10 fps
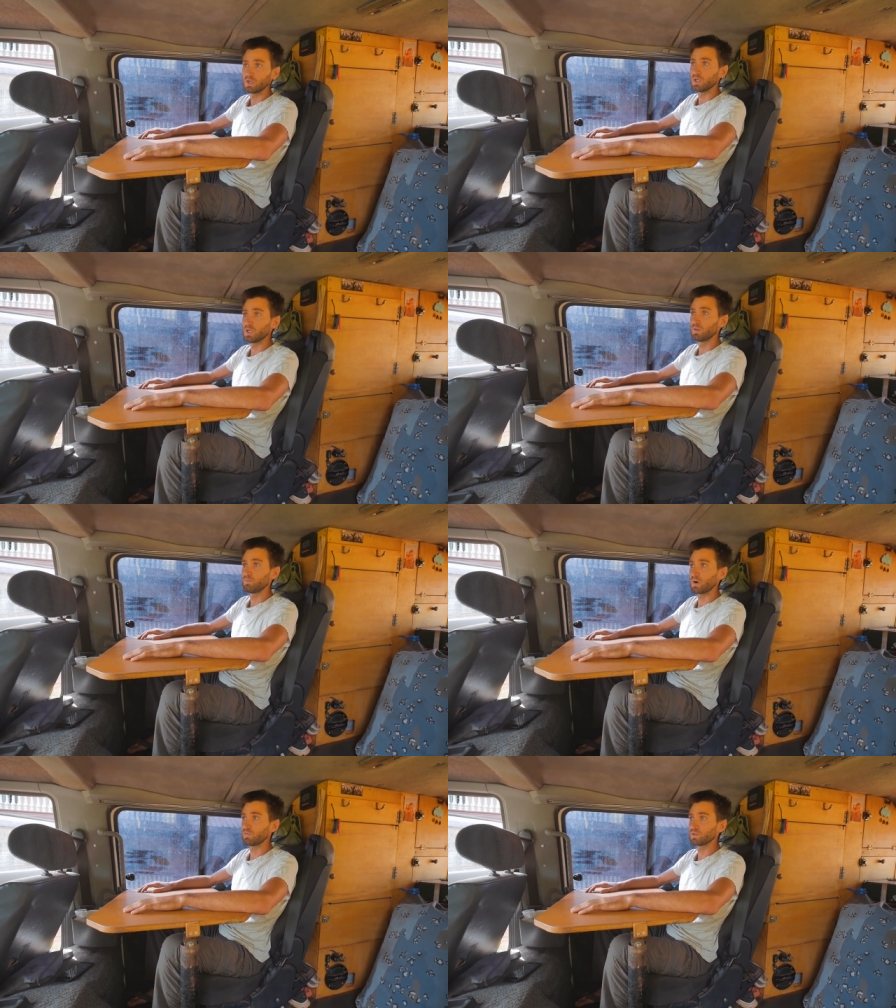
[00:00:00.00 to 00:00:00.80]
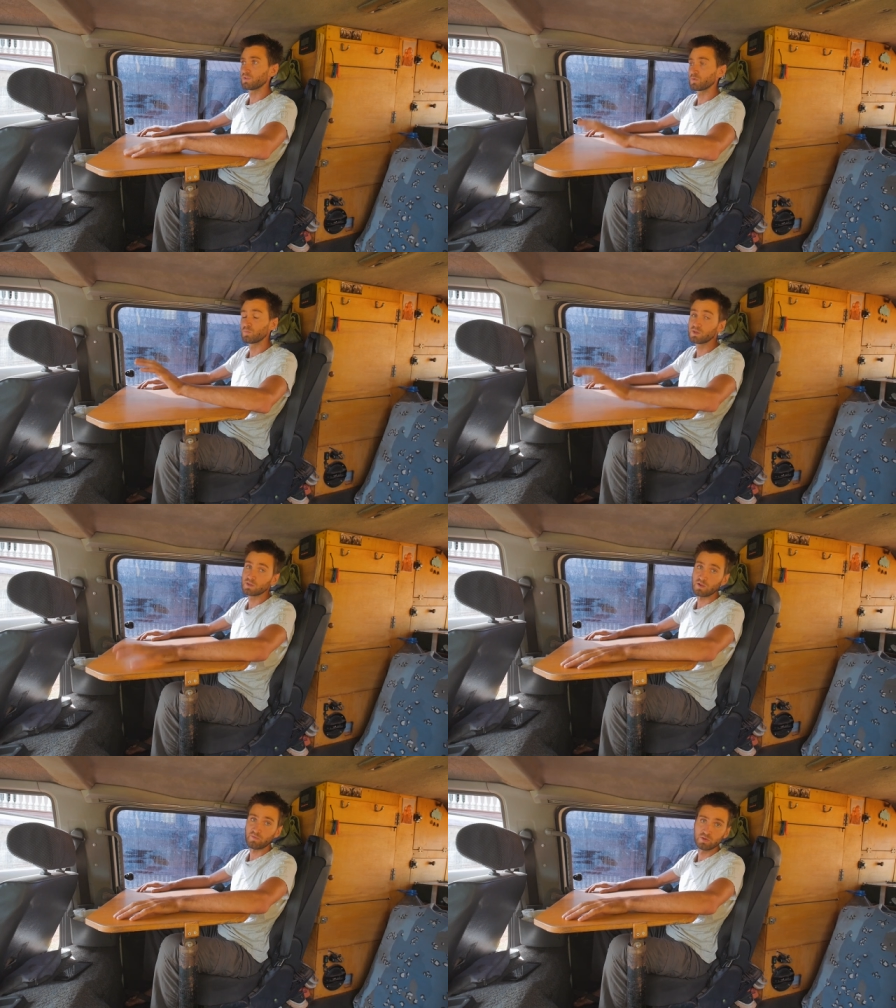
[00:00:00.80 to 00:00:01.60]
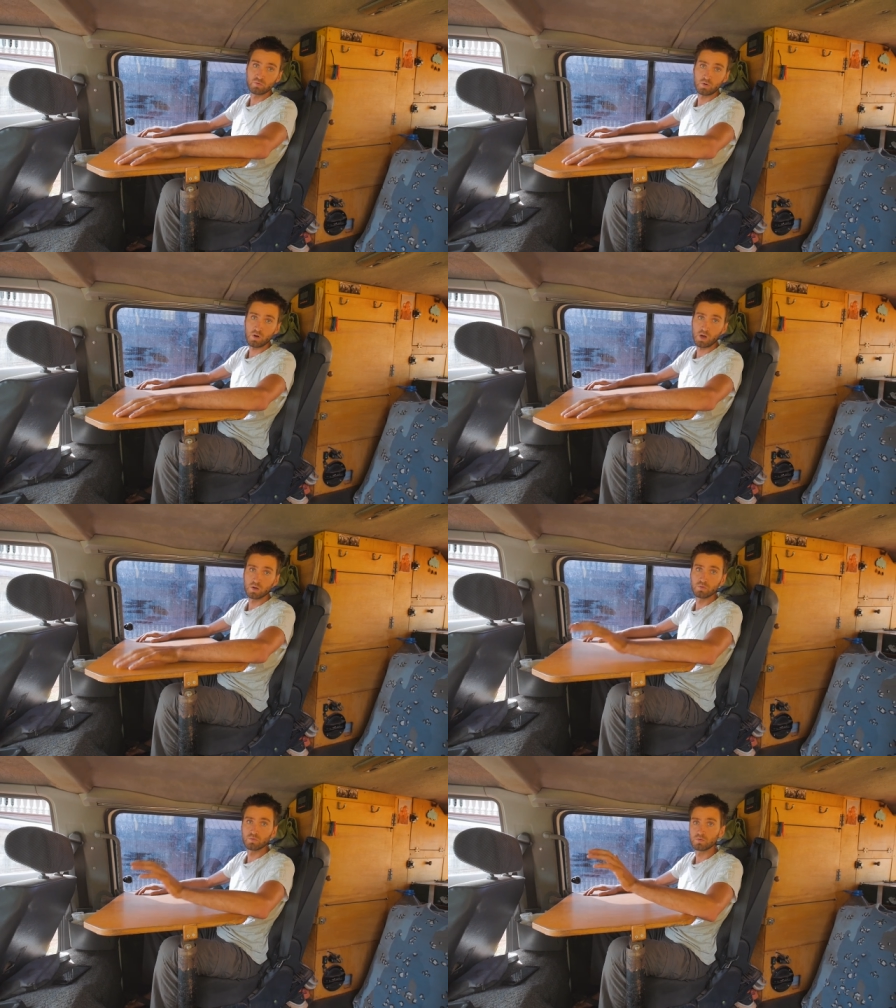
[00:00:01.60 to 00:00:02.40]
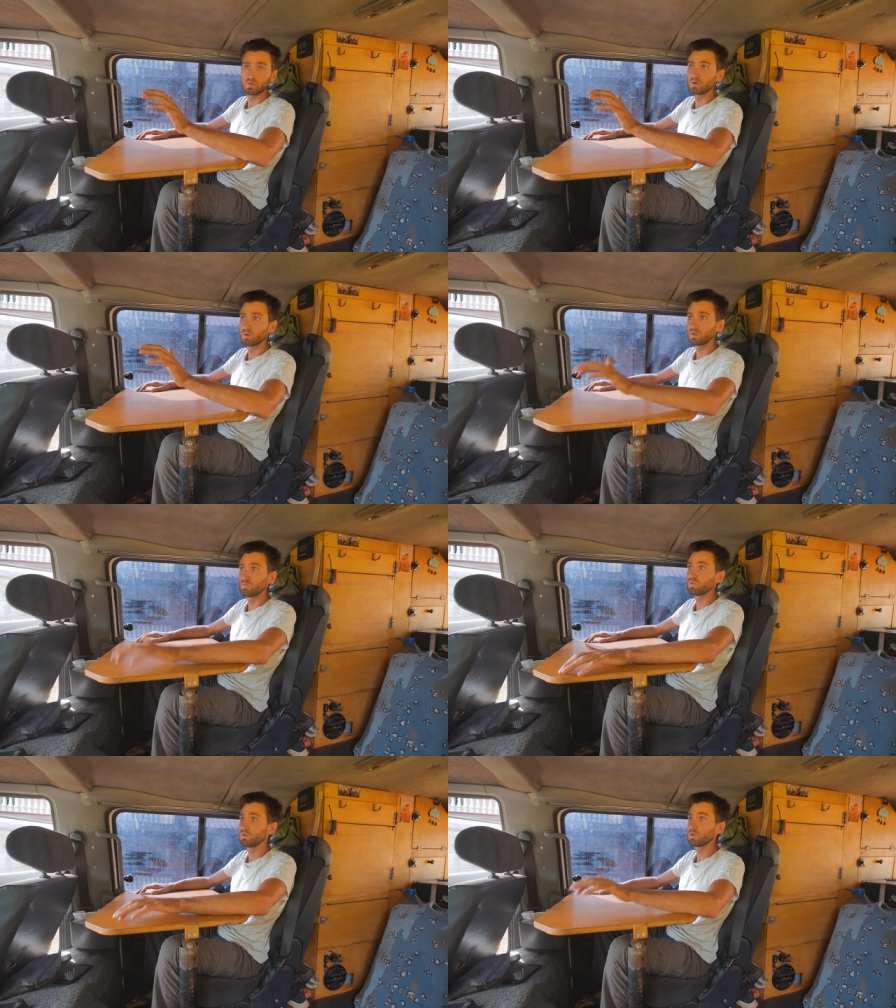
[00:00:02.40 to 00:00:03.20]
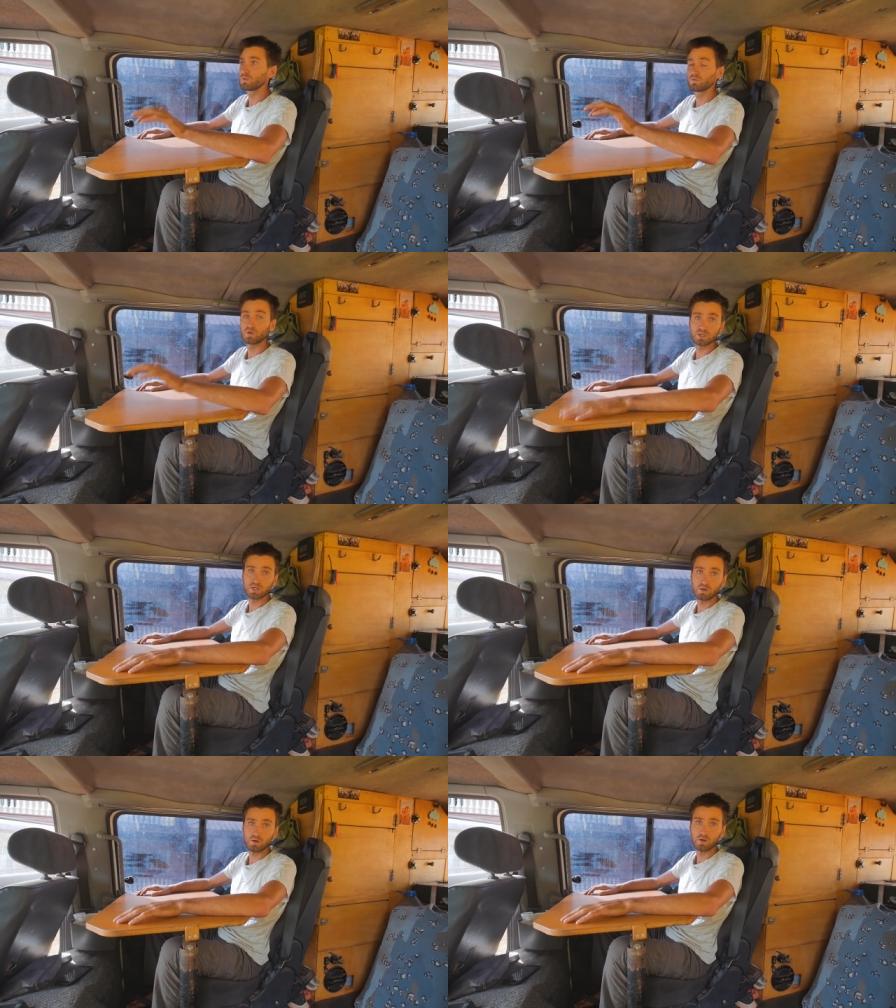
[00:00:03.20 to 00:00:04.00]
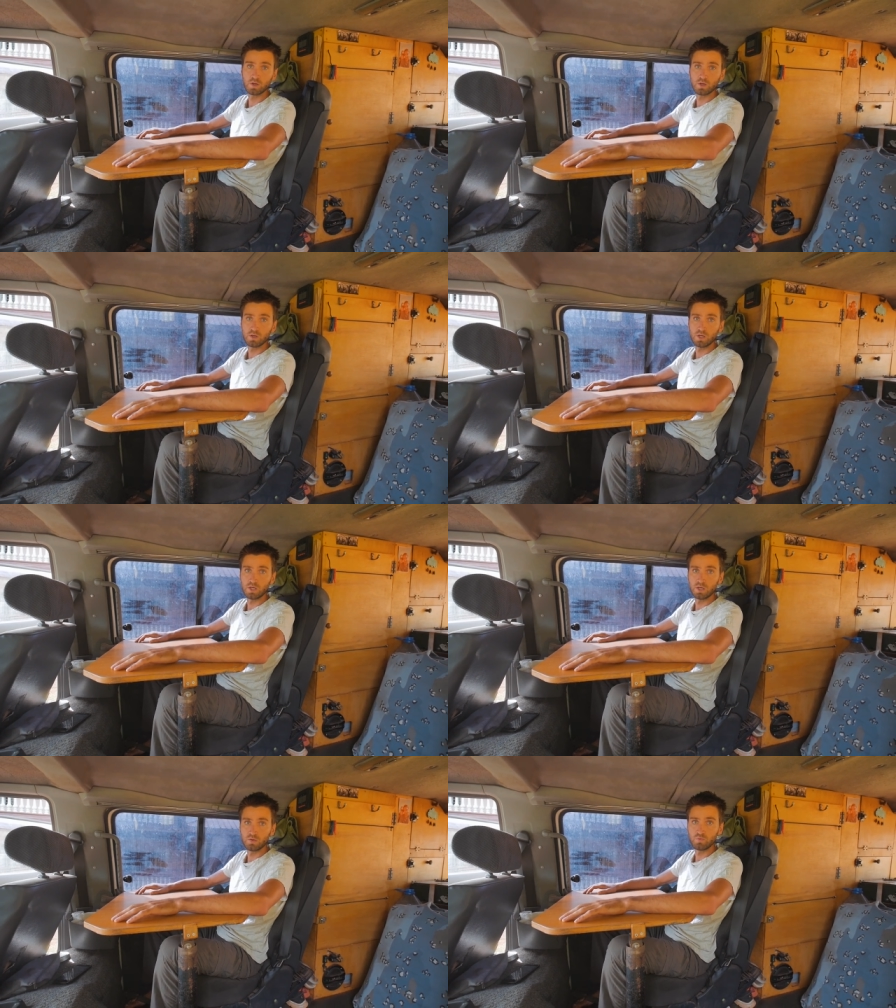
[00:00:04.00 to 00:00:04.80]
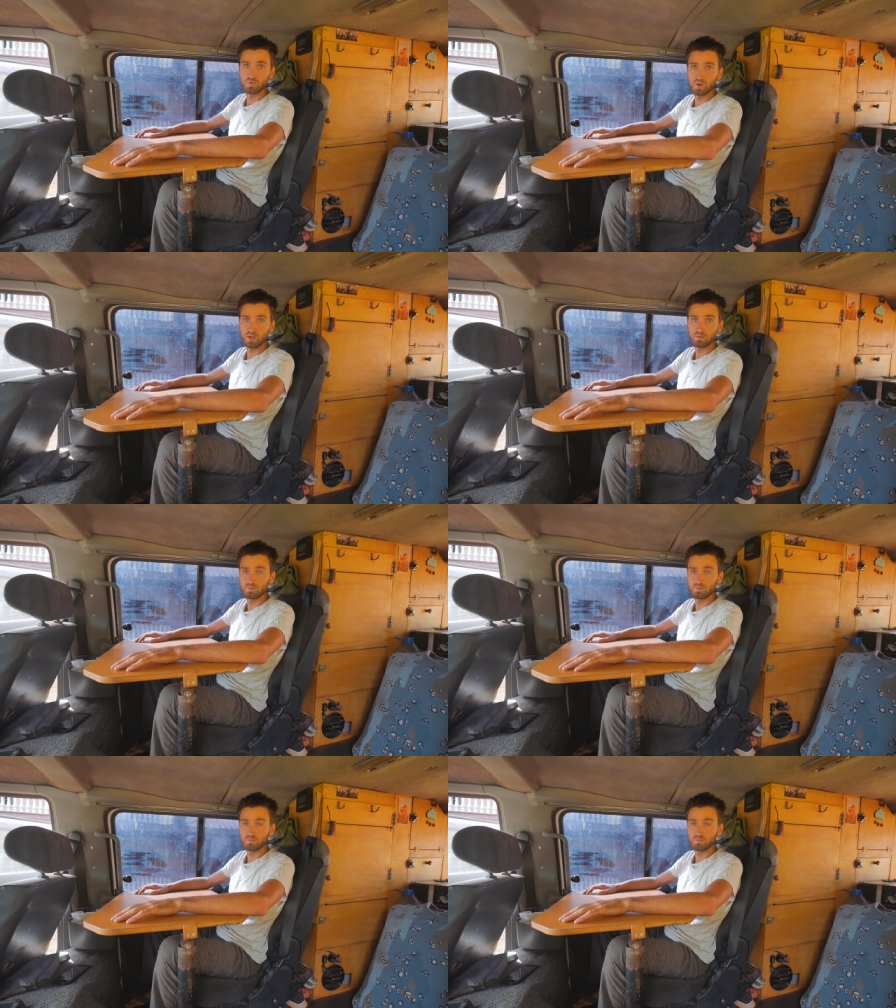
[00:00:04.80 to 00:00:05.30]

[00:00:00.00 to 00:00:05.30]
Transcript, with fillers: Et parfois c'est compliqué de travailler dehors à cause des moustiques, de la chaleur et du soleil.